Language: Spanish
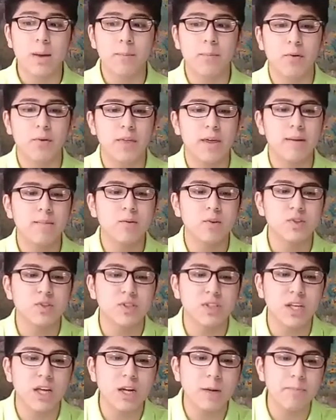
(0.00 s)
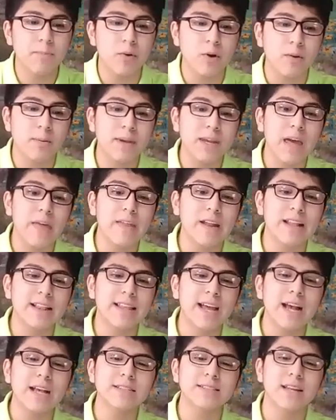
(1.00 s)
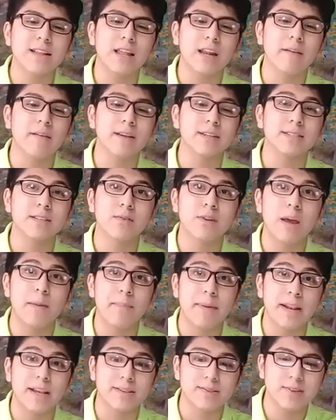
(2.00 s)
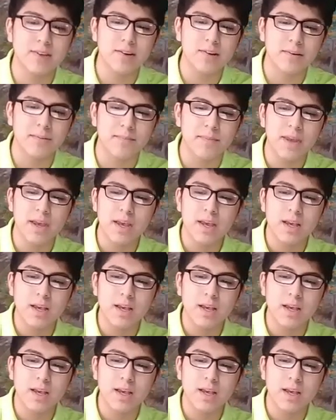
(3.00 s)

podemos ir por vía del TAS a través de una apelación.